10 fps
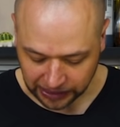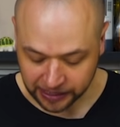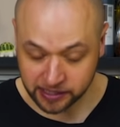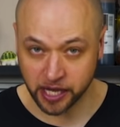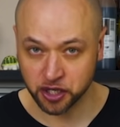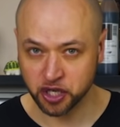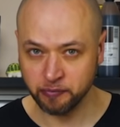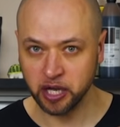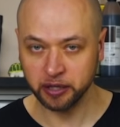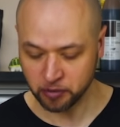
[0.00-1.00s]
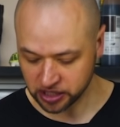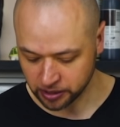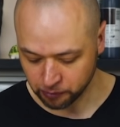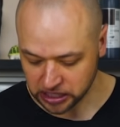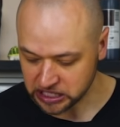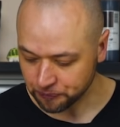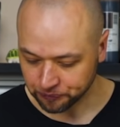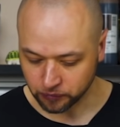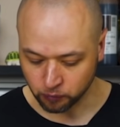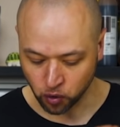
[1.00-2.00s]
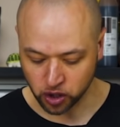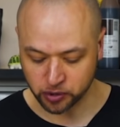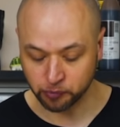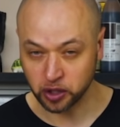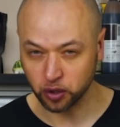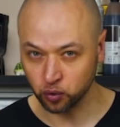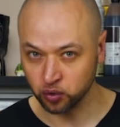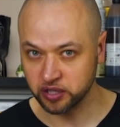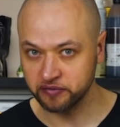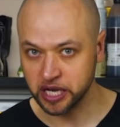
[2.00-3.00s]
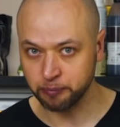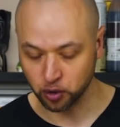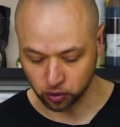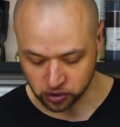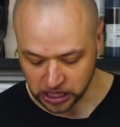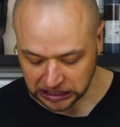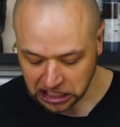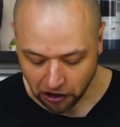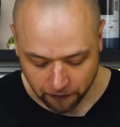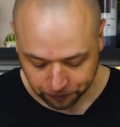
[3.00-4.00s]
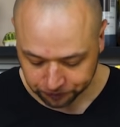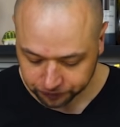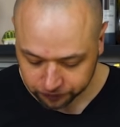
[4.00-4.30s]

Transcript: Однозначно имеет место быть. Может быть, лучше взять полусладкое.